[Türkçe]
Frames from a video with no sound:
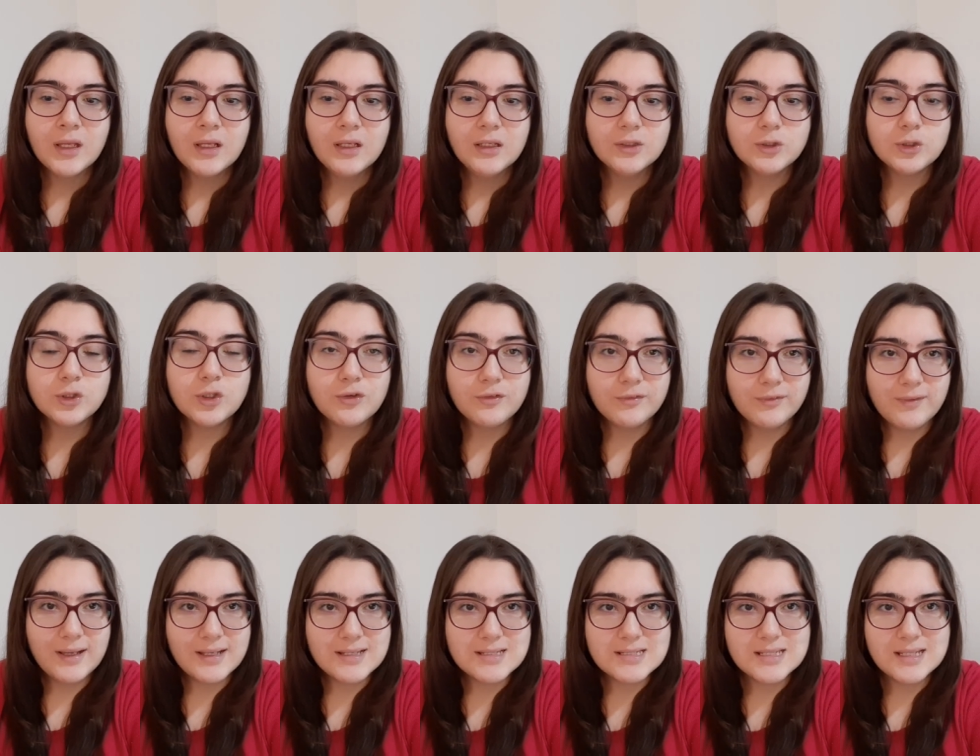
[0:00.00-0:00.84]
Çok
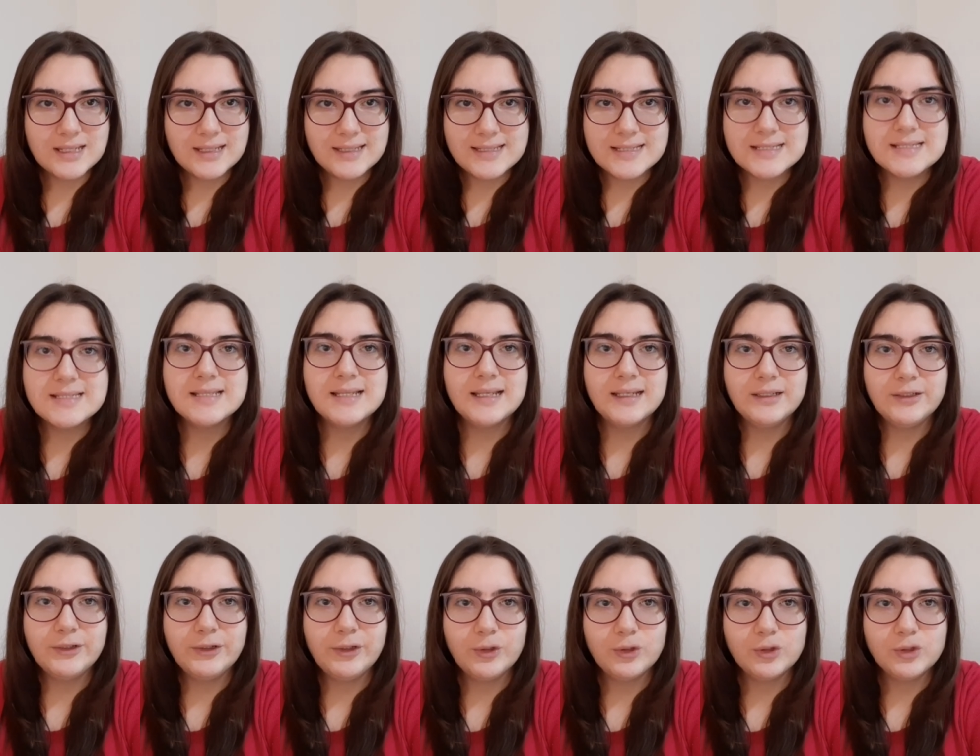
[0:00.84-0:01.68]
fazla
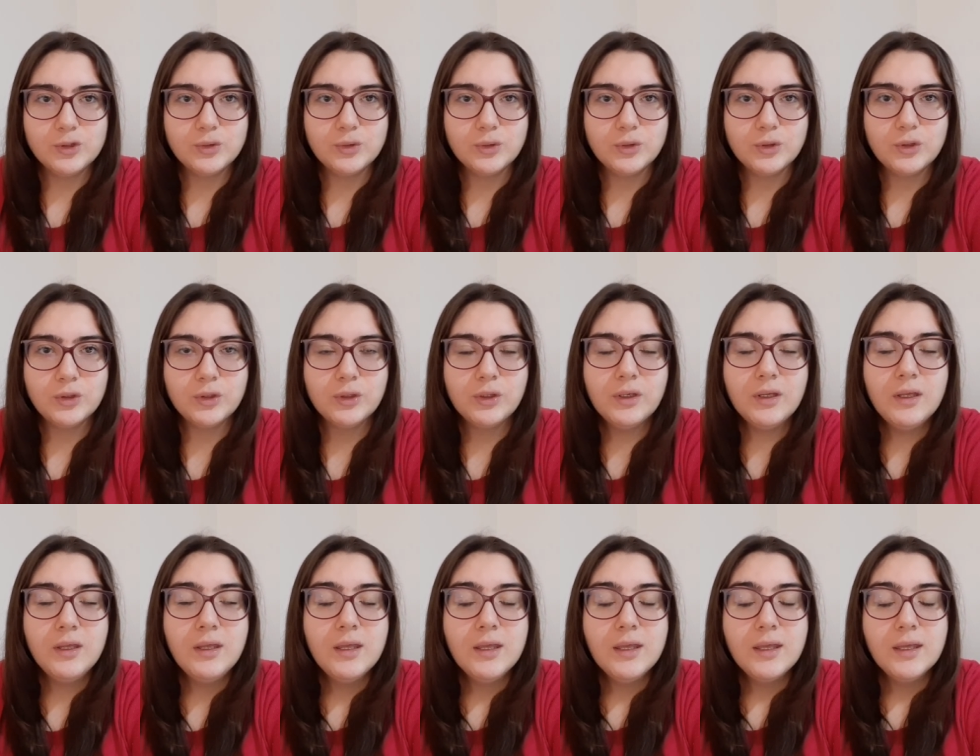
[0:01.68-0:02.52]
izleniyor çünkü.
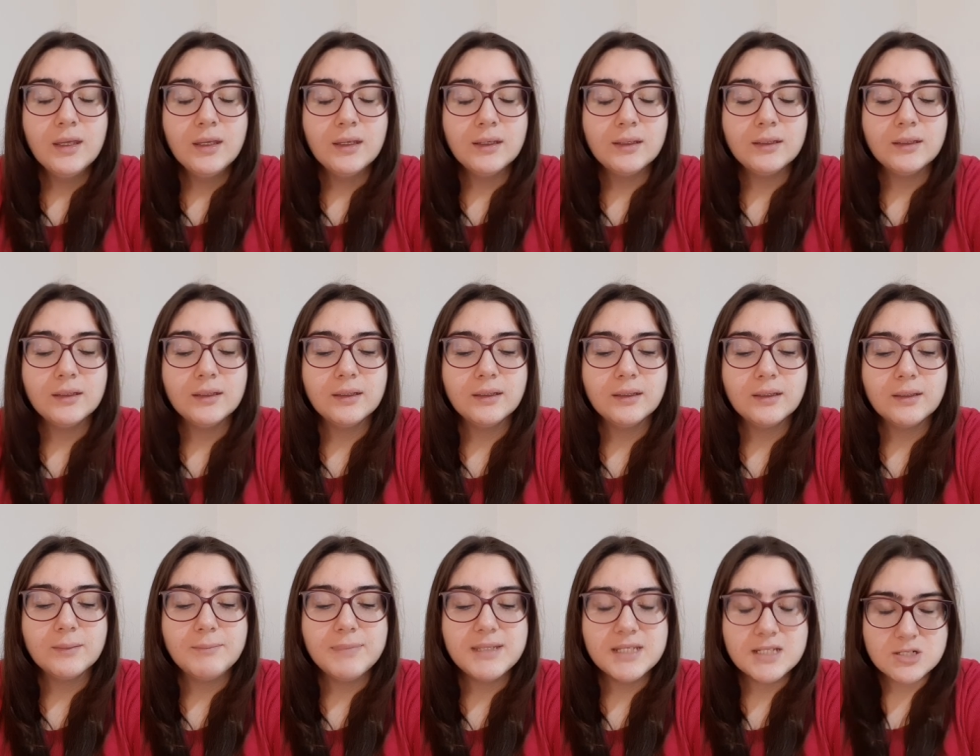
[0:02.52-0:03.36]

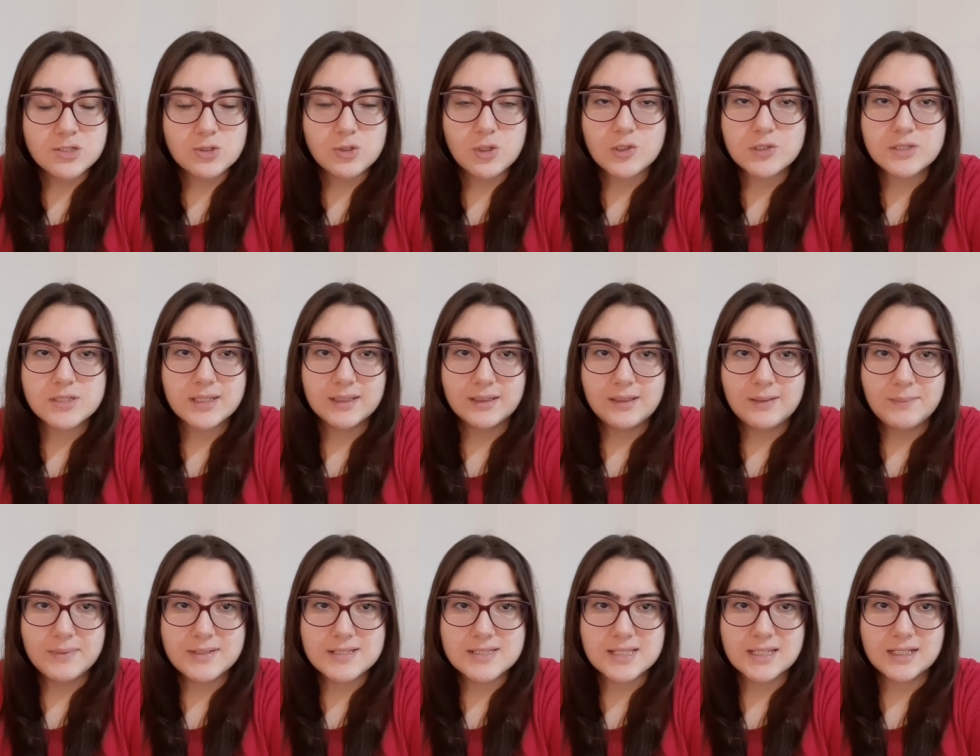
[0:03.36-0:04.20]
Ee, bir sosyete
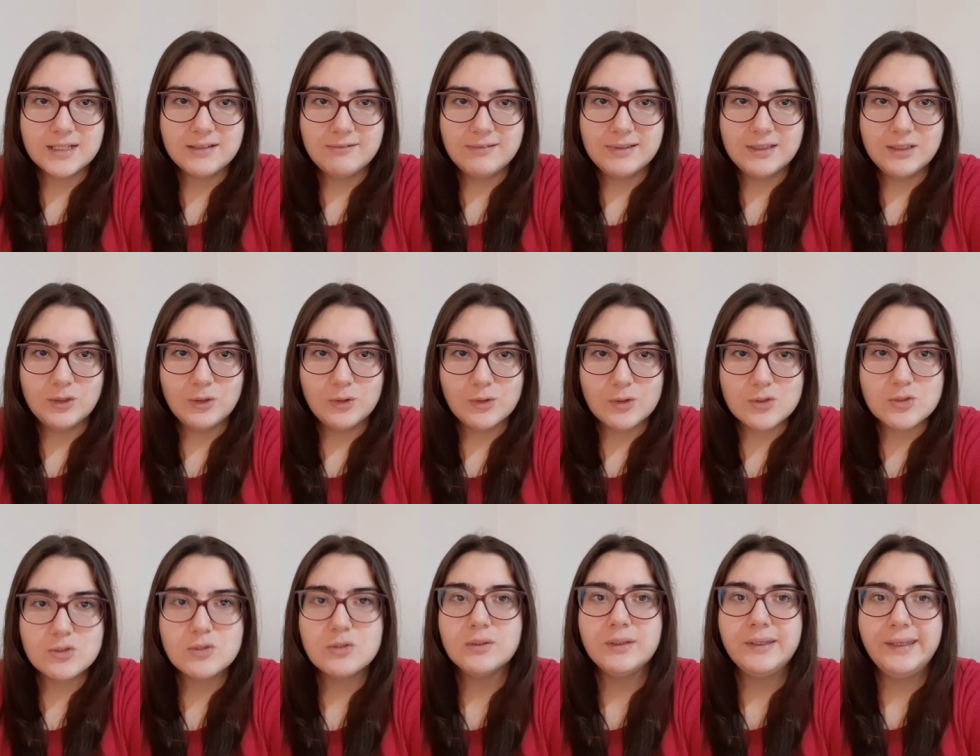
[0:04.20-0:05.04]
pazarı
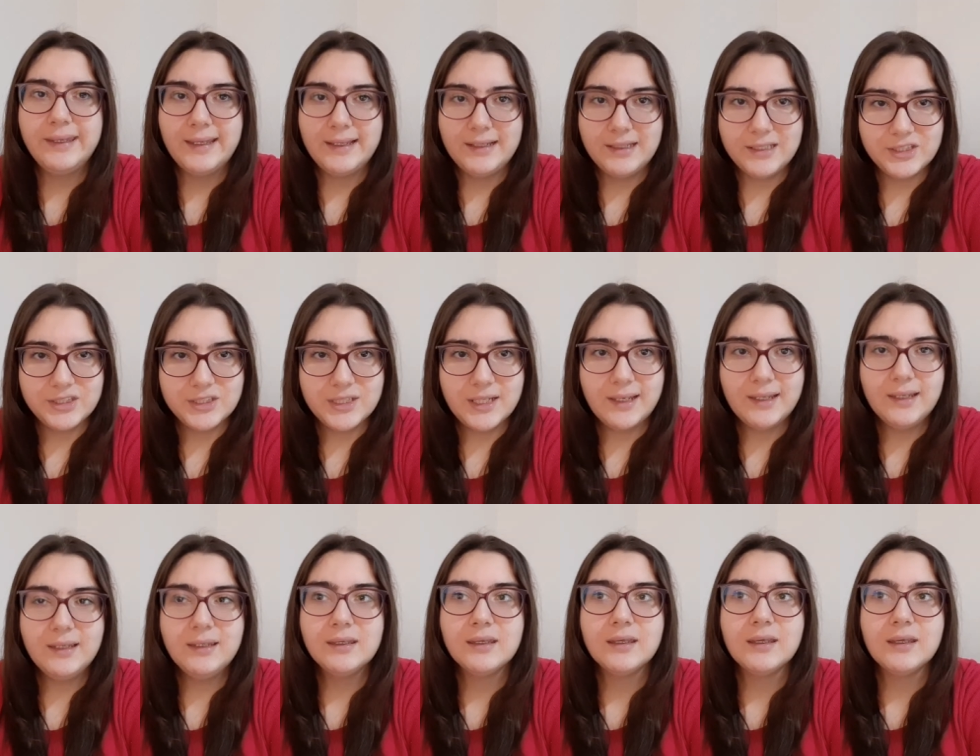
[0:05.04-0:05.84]
videosu gelecek.